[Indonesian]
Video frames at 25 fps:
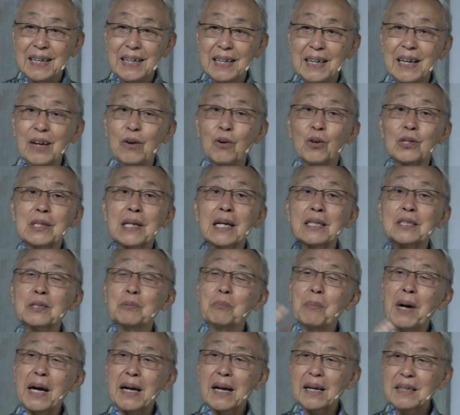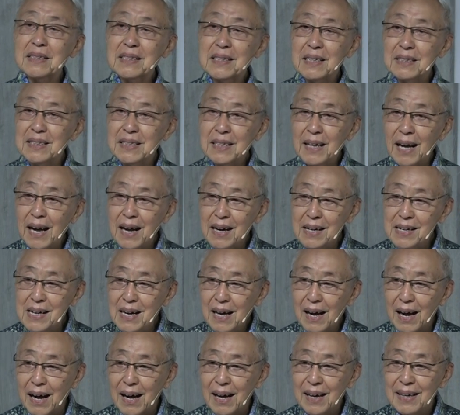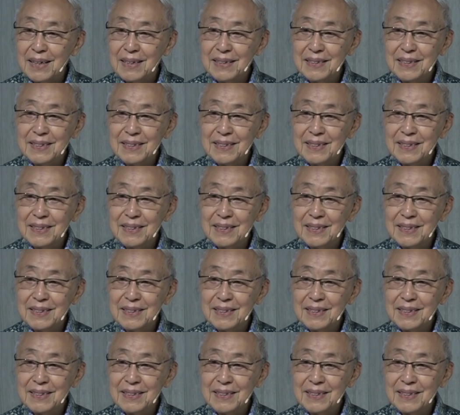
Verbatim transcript: di kota Semarang saja ada.